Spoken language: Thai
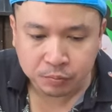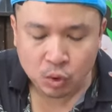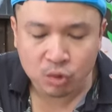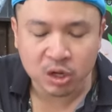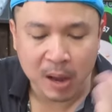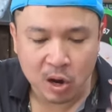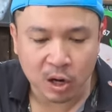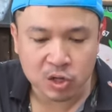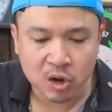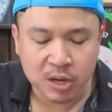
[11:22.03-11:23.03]
คนสมัยก่อ
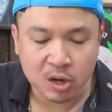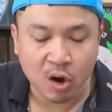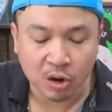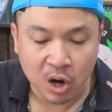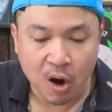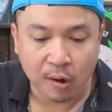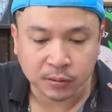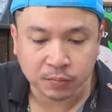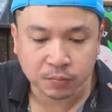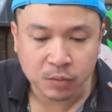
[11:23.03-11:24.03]
นชอบกินของดอง
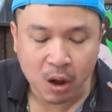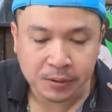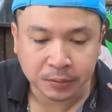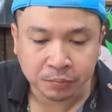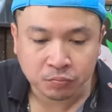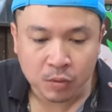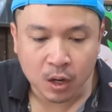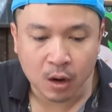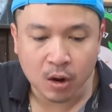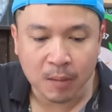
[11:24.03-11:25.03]

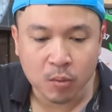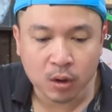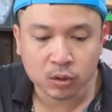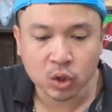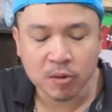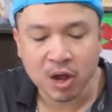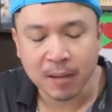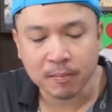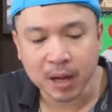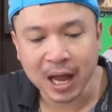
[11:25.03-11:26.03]
เราก็ไอ้พวกต้มเค็
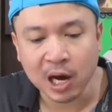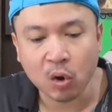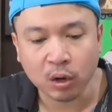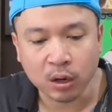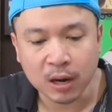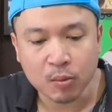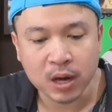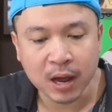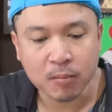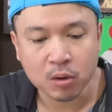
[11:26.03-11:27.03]
มคล้ายๆหล่นอะไรพวก
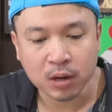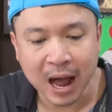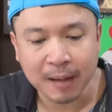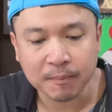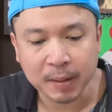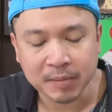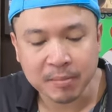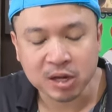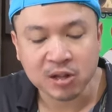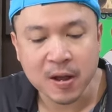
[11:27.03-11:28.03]
นี้พวกน้ำแบบ
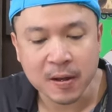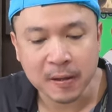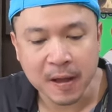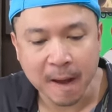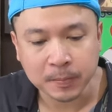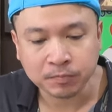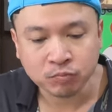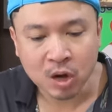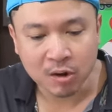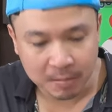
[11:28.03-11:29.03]
น้ำกะทิอะไรเงี้ย
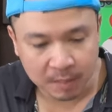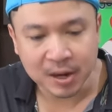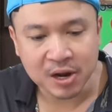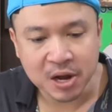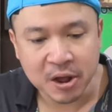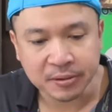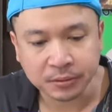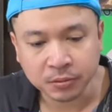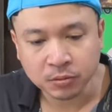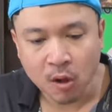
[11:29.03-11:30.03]
เขาทำออกมาได้ดี
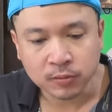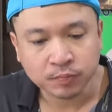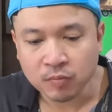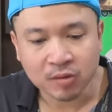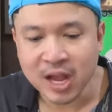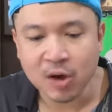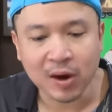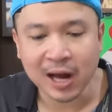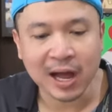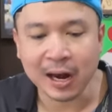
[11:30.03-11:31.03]
ดีกว่า
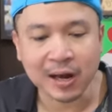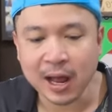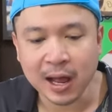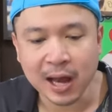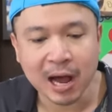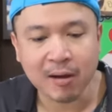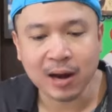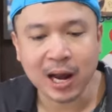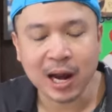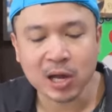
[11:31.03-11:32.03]
ร้านอาหารไทยห้าดาวอะ
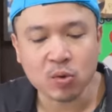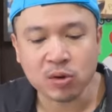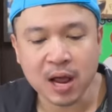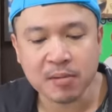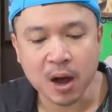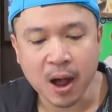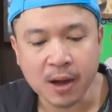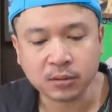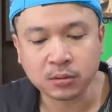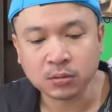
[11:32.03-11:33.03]
ไรนะในกรุงเทพเยอะฮะ
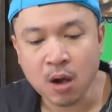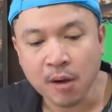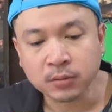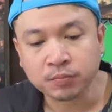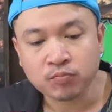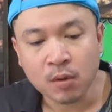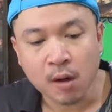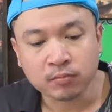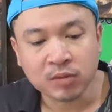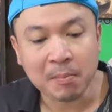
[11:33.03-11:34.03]

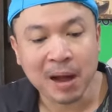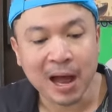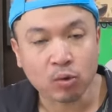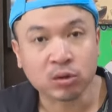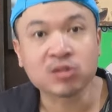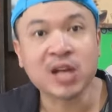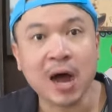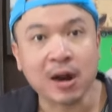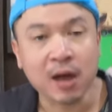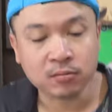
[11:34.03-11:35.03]
ถ้ามาคุณต้องสั่ง
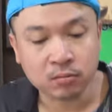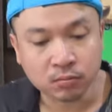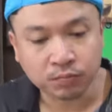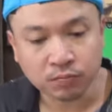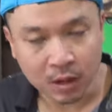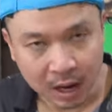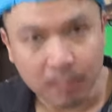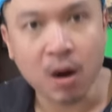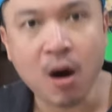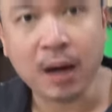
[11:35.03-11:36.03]
นะรับ
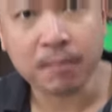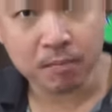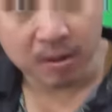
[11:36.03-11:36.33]
รองครับไม่